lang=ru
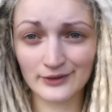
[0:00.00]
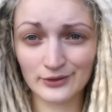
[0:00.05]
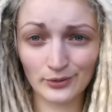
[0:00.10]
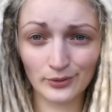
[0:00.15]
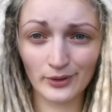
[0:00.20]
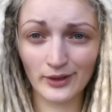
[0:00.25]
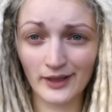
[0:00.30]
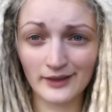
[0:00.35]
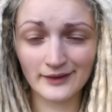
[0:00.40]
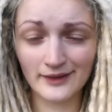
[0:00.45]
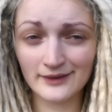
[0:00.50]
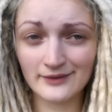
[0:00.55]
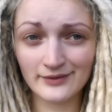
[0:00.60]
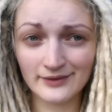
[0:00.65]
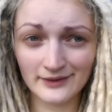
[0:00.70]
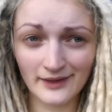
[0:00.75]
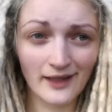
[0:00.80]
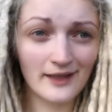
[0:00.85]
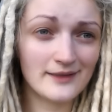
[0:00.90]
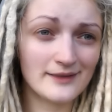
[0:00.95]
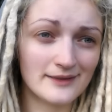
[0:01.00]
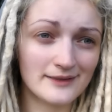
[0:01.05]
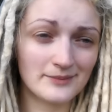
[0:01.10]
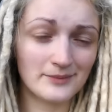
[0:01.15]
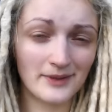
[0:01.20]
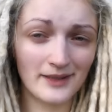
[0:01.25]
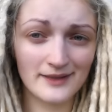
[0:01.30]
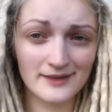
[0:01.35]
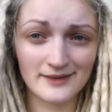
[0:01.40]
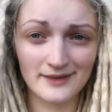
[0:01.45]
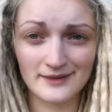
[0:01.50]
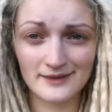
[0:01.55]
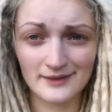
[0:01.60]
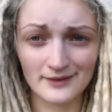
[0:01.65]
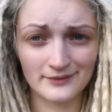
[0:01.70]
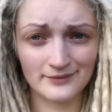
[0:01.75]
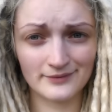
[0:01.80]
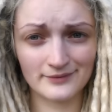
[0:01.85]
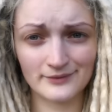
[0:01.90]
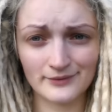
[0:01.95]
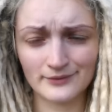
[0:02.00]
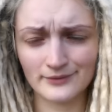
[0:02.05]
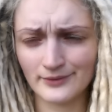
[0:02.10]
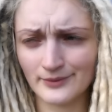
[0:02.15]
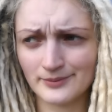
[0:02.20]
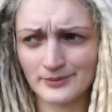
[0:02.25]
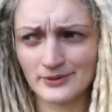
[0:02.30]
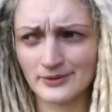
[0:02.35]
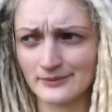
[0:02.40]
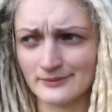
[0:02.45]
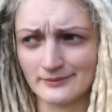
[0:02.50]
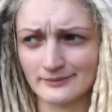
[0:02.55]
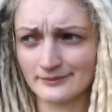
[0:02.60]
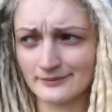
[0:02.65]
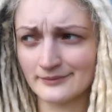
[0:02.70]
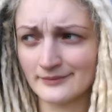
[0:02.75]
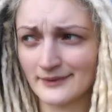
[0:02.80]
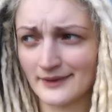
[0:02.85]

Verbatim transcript: которая на 12 месяцев. Ну, в общем,